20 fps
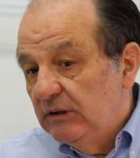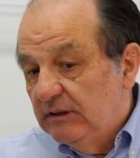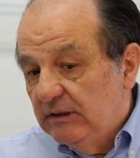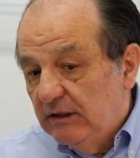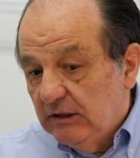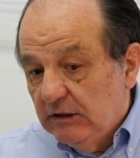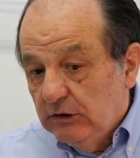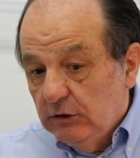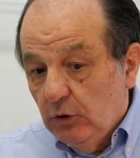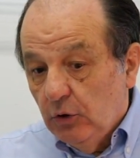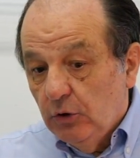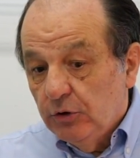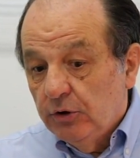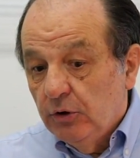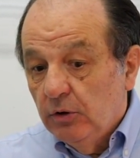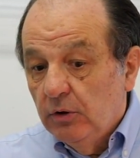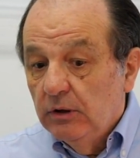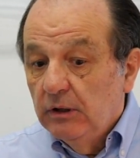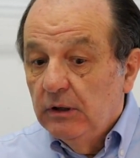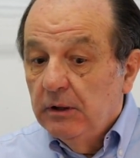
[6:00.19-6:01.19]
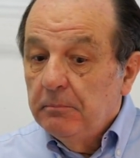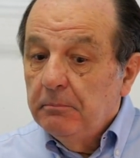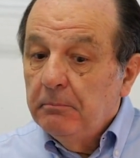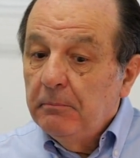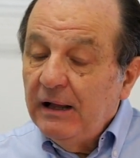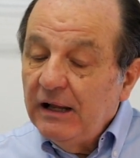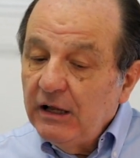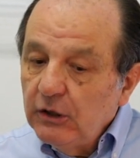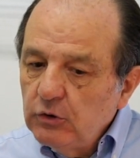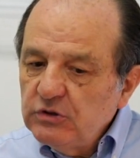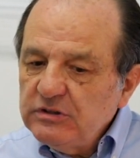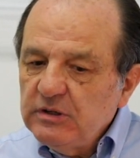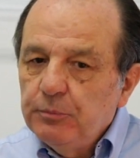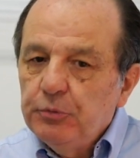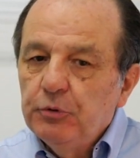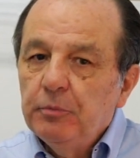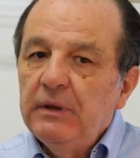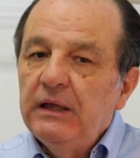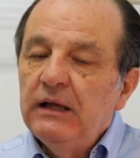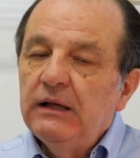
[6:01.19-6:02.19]
il territorio, ma la cosa
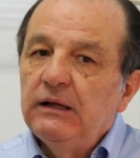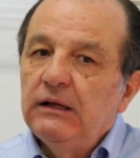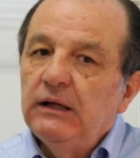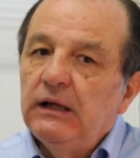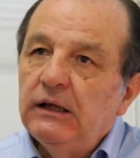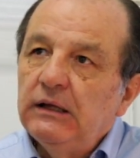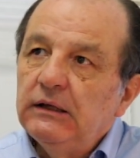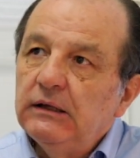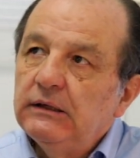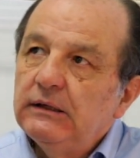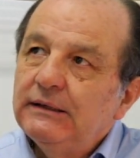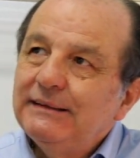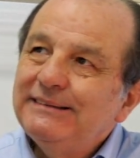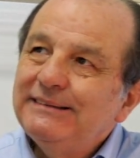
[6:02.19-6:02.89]
più bella